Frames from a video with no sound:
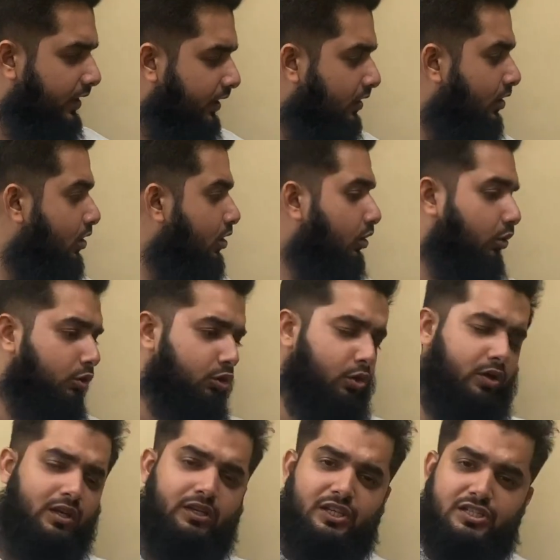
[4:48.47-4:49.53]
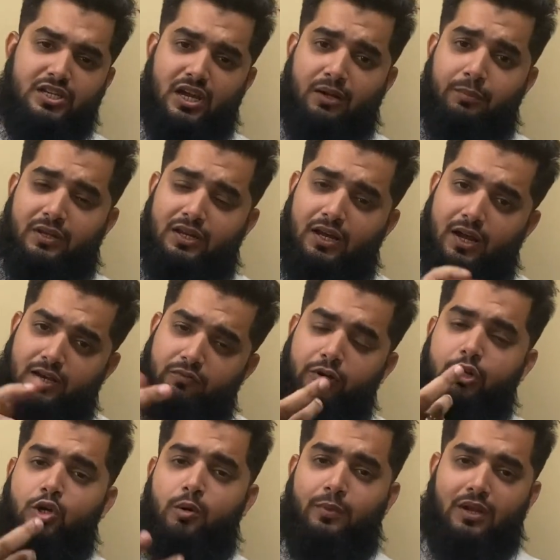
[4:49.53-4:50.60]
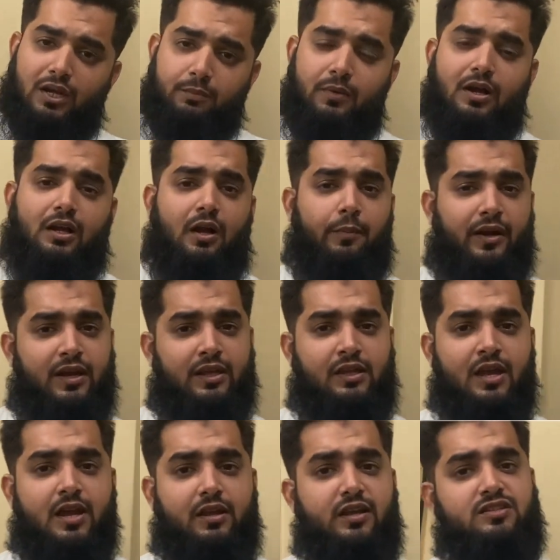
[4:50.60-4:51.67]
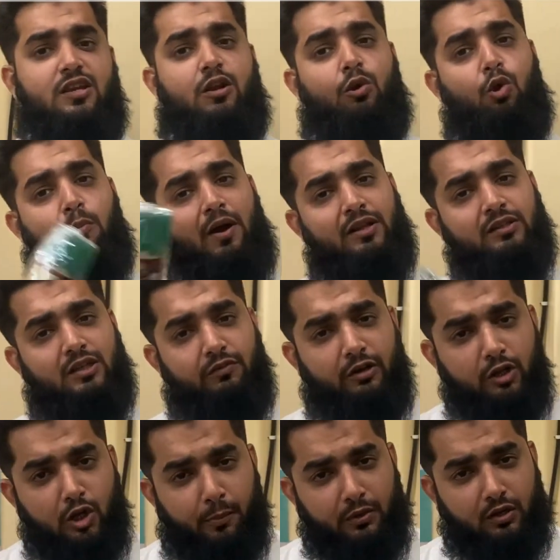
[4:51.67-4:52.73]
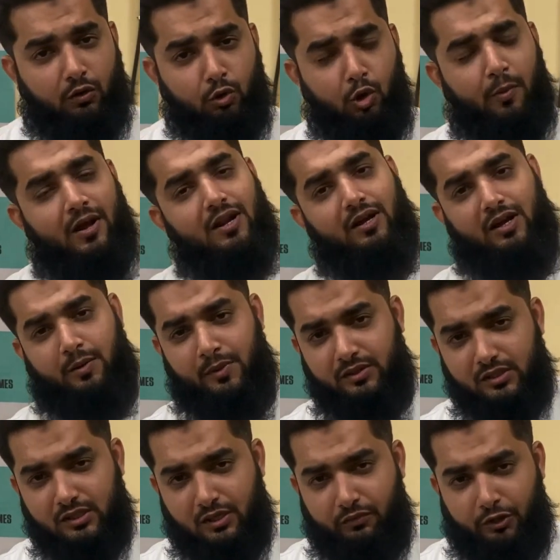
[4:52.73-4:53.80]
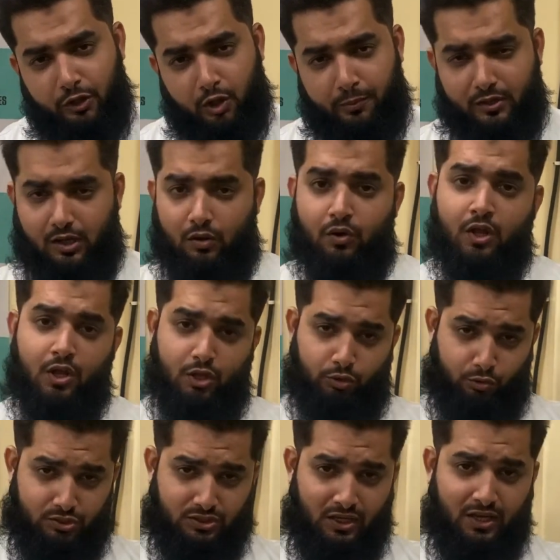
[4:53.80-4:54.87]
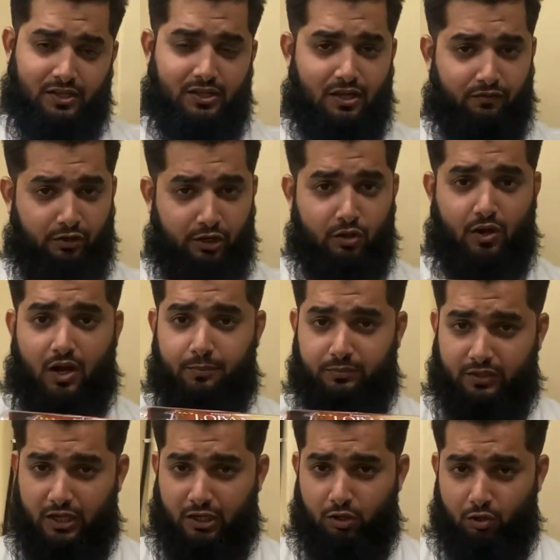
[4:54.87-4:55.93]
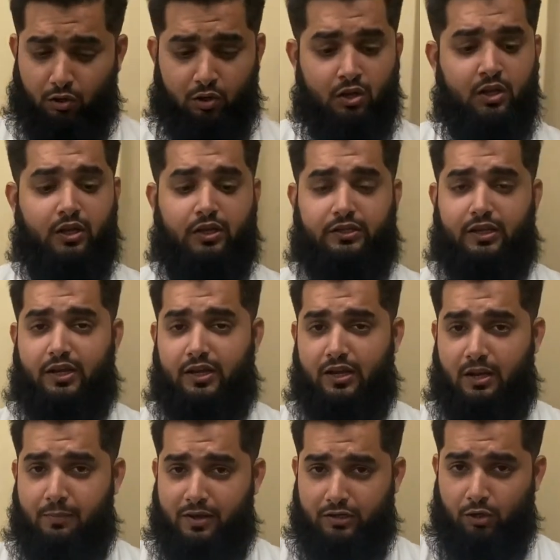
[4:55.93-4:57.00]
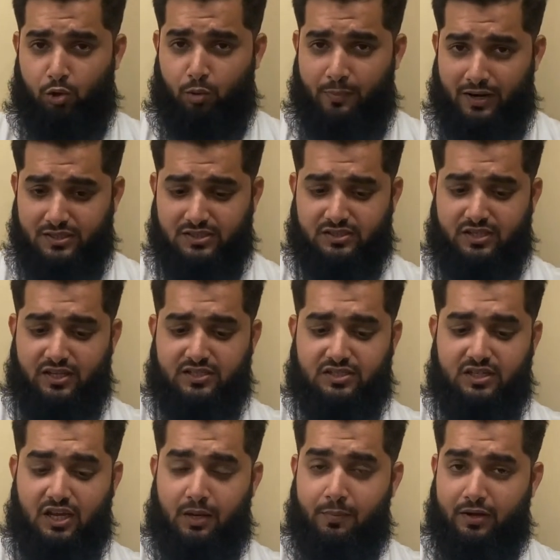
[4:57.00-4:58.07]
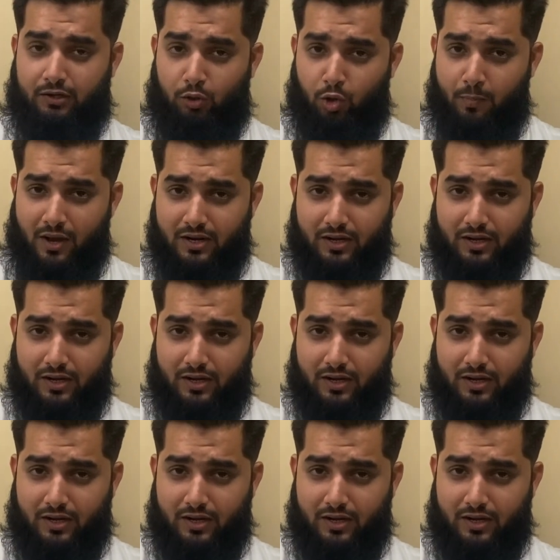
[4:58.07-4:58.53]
है उन्होंने नीचे मेरी हर वीडियो में लगभग कमेंट किया है कि सर लोबान की वीडियो बनाओ लोबान अगरबत्ती की वीडियो बनाओ तो सर ये वीडियो आप देख लो ये है हमारी लोबान स्टिक्स ये हमारी लोबान